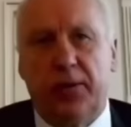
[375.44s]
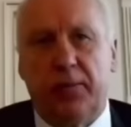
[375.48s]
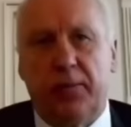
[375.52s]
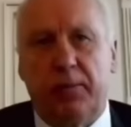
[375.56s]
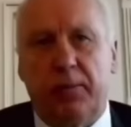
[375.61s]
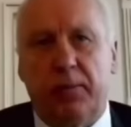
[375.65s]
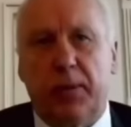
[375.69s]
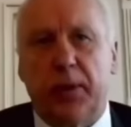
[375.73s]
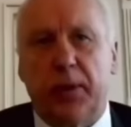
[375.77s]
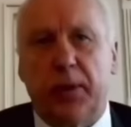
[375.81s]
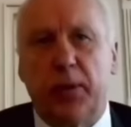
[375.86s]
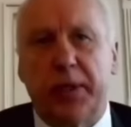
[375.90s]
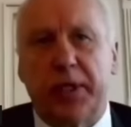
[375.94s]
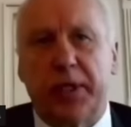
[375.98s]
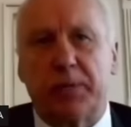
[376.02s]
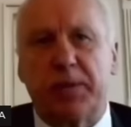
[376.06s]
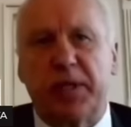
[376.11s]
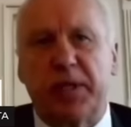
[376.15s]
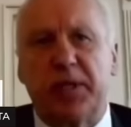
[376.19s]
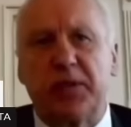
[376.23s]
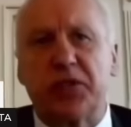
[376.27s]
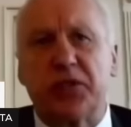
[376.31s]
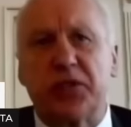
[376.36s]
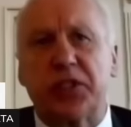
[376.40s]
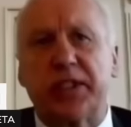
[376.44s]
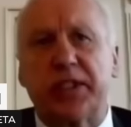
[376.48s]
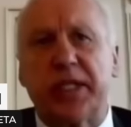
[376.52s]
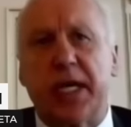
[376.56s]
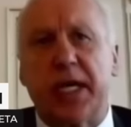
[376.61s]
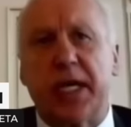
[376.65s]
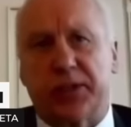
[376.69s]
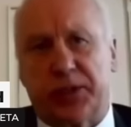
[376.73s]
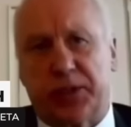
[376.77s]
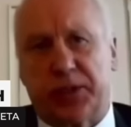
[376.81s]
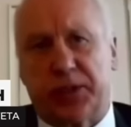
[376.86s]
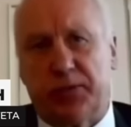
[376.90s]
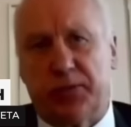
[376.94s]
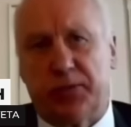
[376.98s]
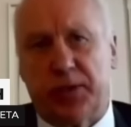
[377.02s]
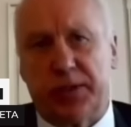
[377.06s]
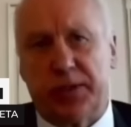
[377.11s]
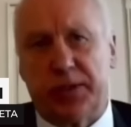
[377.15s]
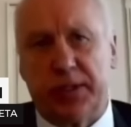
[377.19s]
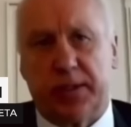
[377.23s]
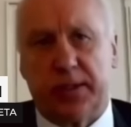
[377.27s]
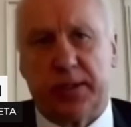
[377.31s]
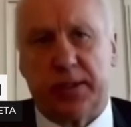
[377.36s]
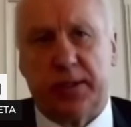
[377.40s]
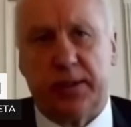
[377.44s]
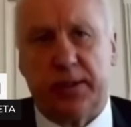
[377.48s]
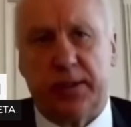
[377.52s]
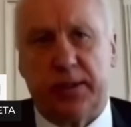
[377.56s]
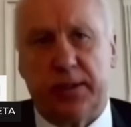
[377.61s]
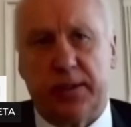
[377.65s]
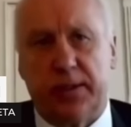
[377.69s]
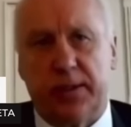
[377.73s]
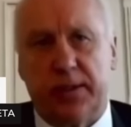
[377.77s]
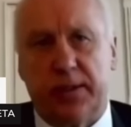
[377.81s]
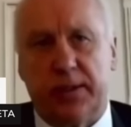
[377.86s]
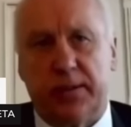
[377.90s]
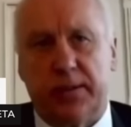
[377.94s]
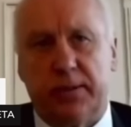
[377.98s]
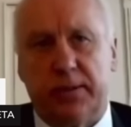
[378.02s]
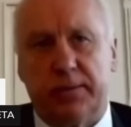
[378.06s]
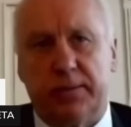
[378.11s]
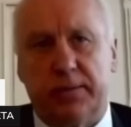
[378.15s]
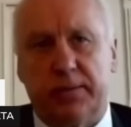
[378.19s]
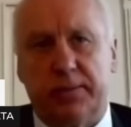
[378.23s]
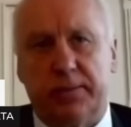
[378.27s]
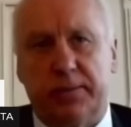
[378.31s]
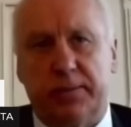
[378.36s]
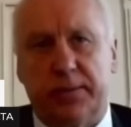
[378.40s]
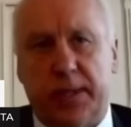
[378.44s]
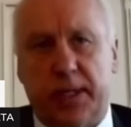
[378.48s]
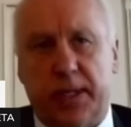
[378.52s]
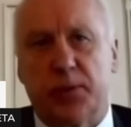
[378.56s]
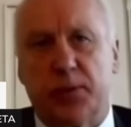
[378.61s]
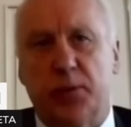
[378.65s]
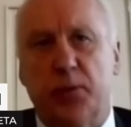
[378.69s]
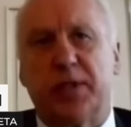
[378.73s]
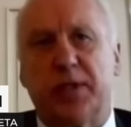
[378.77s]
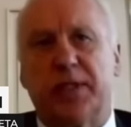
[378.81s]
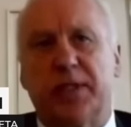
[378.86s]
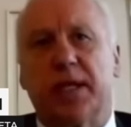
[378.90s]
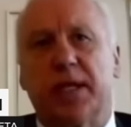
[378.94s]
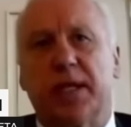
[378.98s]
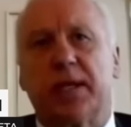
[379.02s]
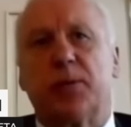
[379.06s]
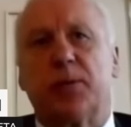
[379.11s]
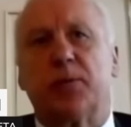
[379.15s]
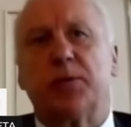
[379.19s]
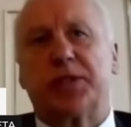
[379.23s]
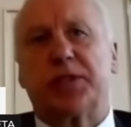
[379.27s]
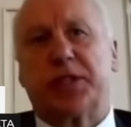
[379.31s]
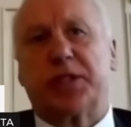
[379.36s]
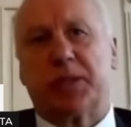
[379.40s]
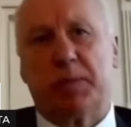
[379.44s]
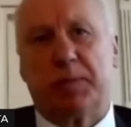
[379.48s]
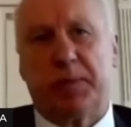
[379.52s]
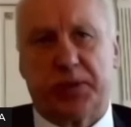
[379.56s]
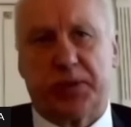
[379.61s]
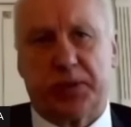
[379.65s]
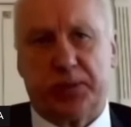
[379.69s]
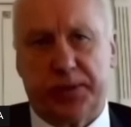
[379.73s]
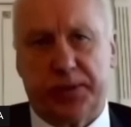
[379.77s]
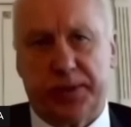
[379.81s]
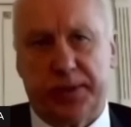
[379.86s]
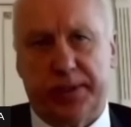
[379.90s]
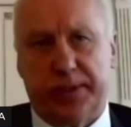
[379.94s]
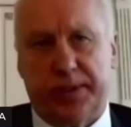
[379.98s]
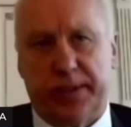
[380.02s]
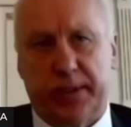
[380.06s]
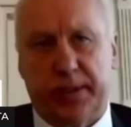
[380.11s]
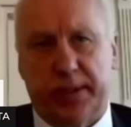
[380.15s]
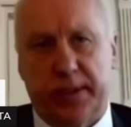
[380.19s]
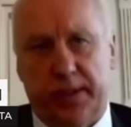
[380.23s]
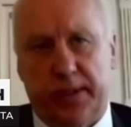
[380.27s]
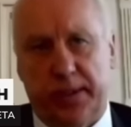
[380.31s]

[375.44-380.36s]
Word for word: Логан Моргенштерн сегодня торгует наркотиками, по сути дела.